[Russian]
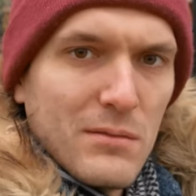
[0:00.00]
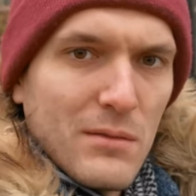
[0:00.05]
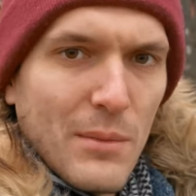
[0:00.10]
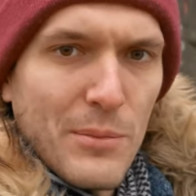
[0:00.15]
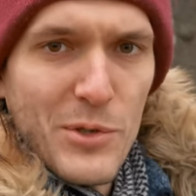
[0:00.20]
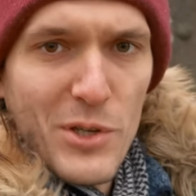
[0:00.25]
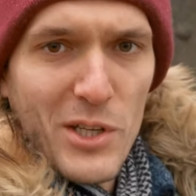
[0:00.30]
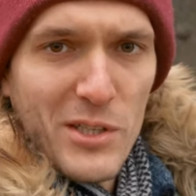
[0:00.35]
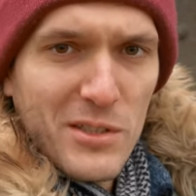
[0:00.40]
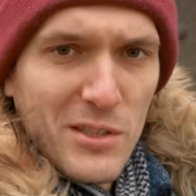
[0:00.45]

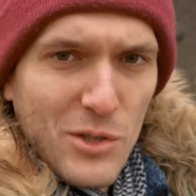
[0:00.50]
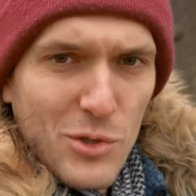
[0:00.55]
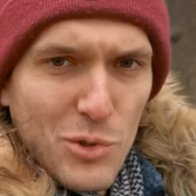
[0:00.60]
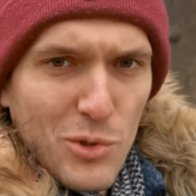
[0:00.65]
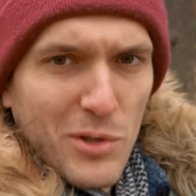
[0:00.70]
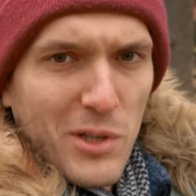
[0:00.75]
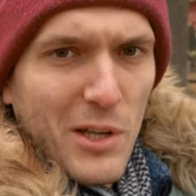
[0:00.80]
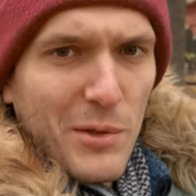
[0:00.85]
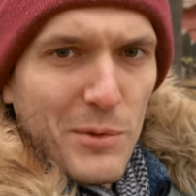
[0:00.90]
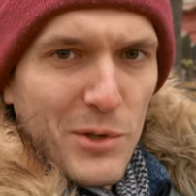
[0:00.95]
Вообще, я
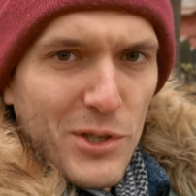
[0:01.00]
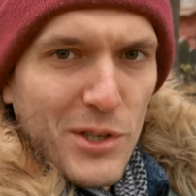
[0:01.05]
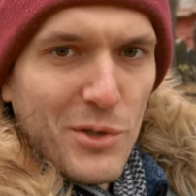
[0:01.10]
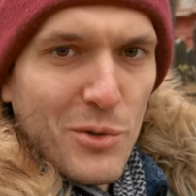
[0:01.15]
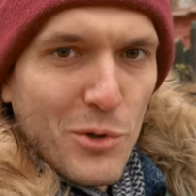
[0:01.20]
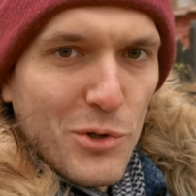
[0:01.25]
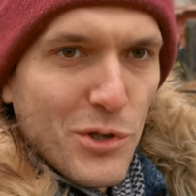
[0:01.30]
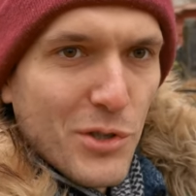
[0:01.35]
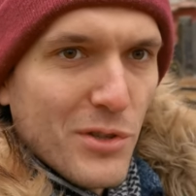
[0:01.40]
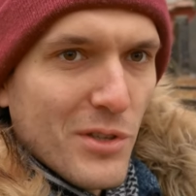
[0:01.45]
скажу, кладбище
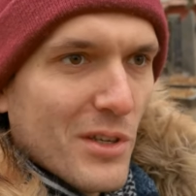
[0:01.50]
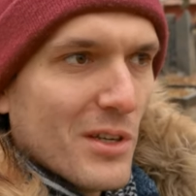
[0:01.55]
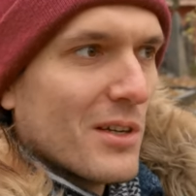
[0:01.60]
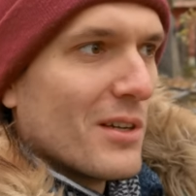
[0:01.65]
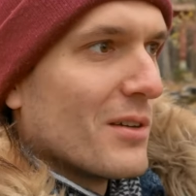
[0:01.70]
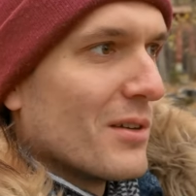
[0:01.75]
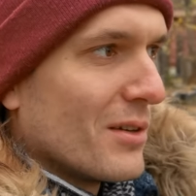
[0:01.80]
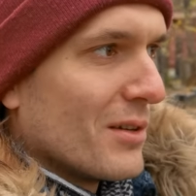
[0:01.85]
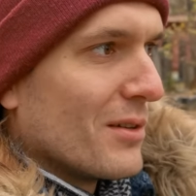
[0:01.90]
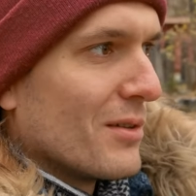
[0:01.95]
не очень-то
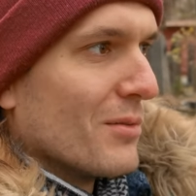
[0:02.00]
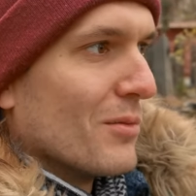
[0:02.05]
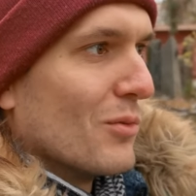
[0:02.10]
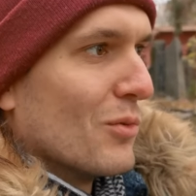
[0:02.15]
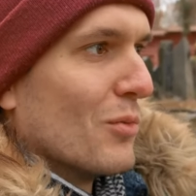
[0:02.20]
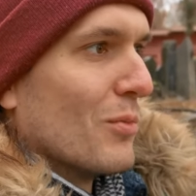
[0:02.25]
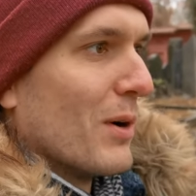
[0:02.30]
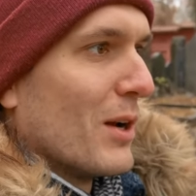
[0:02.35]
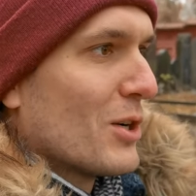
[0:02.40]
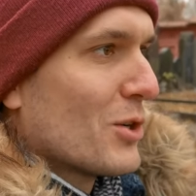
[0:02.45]
и
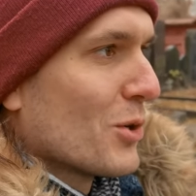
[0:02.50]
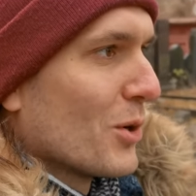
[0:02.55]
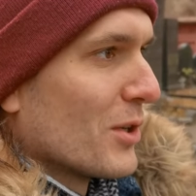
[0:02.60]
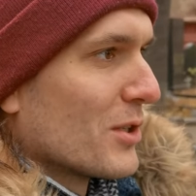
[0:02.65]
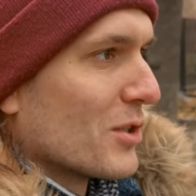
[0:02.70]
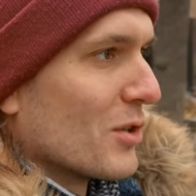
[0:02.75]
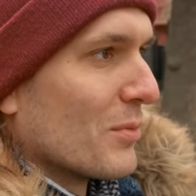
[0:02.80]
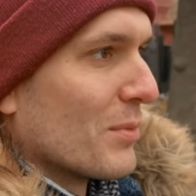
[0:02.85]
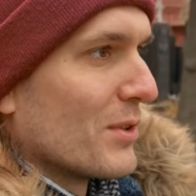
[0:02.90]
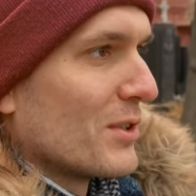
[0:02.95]
ну,
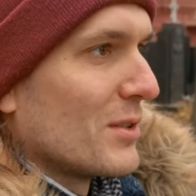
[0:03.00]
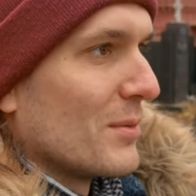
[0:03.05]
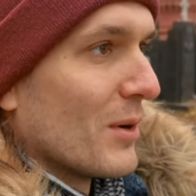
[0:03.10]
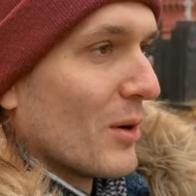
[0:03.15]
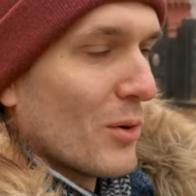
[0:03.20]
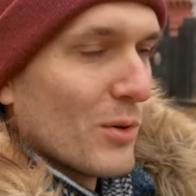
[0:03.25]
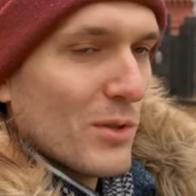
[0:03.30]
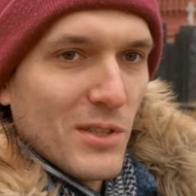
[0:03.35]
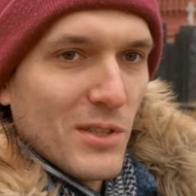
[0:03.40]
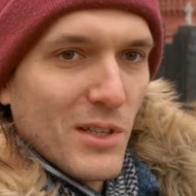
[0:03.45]
большое само по
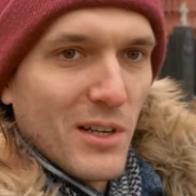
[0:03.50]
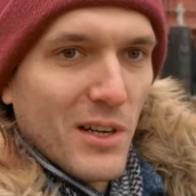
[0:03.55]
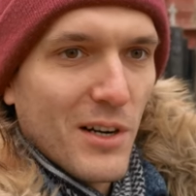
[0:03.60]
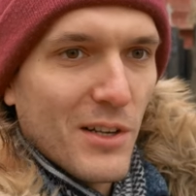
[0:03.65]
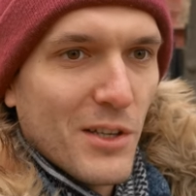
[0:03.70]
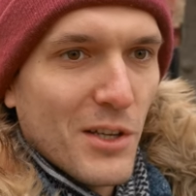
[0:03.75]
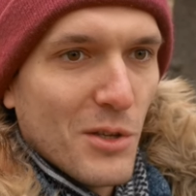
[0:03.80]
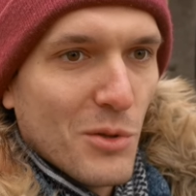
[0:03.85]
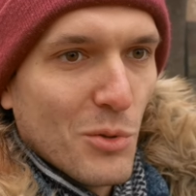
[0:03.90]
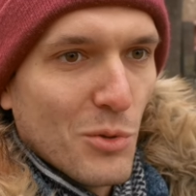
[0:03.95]
себе,
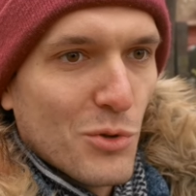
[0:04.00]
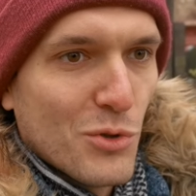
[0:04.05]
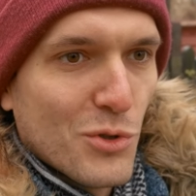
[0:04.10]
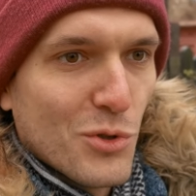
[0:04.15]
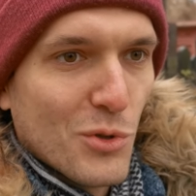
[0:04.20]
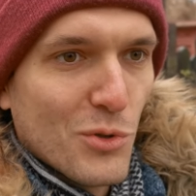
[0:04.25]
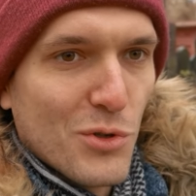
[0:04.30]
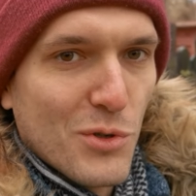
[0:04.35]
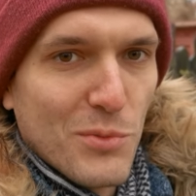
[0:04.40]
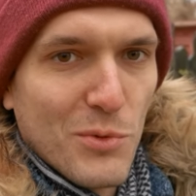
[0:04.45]
захоронений тут
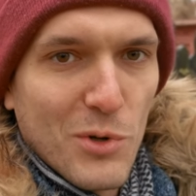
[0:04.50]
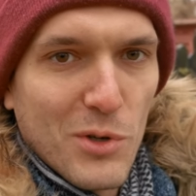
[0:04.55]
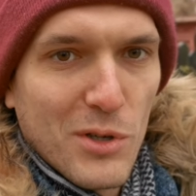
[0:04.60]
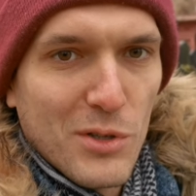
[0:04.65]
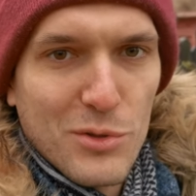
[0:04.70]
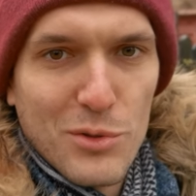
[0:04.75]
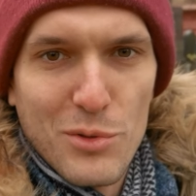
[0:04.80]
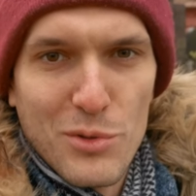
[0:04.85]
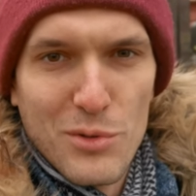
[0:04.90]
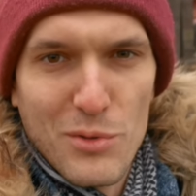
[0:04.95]
очень, очень
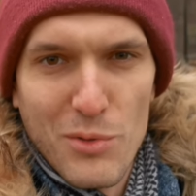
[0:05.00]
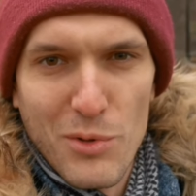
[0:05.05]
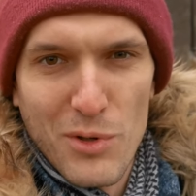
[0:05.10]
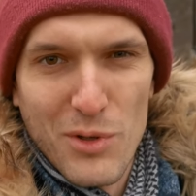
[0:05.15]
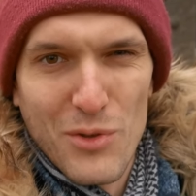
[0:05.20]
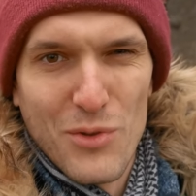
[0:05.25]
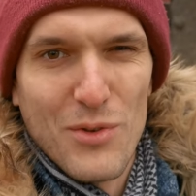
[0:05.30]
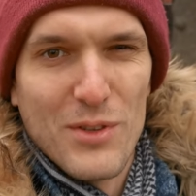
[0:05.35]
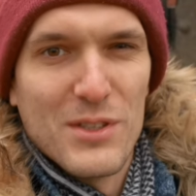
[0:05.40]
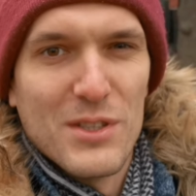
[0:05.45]
много, что-то
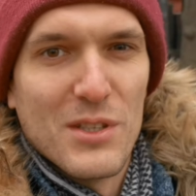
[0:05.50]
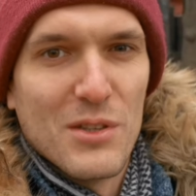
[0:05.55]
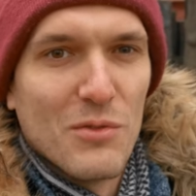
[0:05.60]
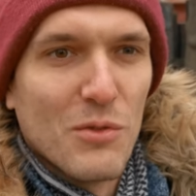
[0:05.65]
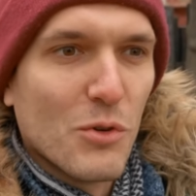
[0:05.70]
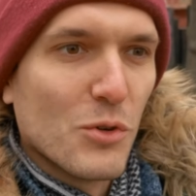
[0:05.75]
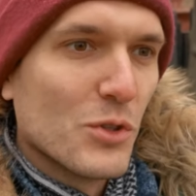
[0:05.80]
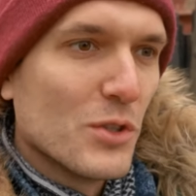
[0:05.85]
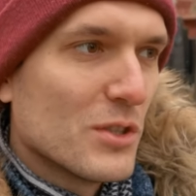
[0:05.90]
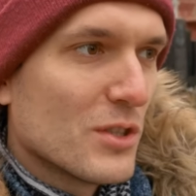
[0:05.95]
около
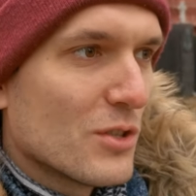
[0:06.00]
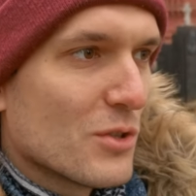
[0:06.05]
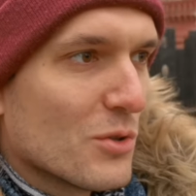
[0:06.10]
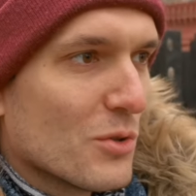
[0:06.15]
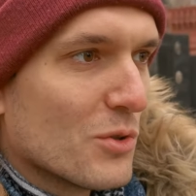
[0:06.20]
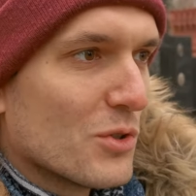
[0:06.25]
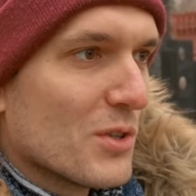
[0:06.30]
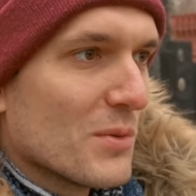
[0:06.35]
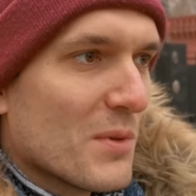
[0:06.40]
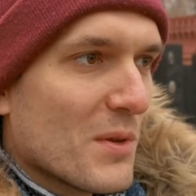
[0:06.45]
22 тысяч,
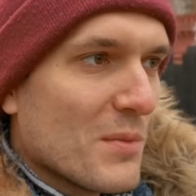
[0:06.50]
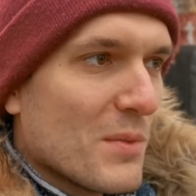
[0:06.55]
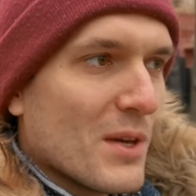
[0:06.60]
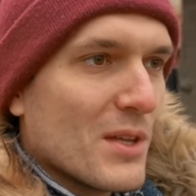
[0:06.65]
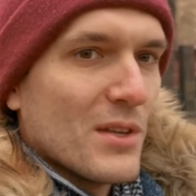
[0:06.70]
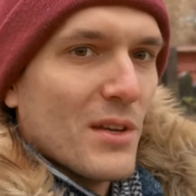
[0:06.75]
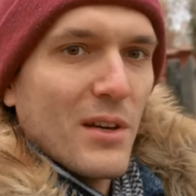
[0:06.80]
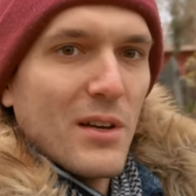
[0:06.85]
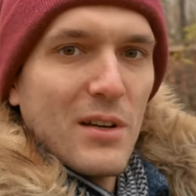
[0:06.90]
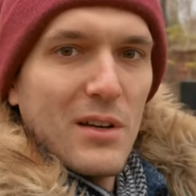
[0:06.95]
но тем не
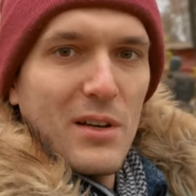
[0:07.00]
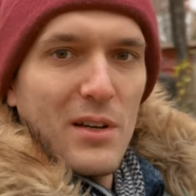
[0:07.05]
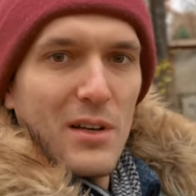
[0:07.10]
менее.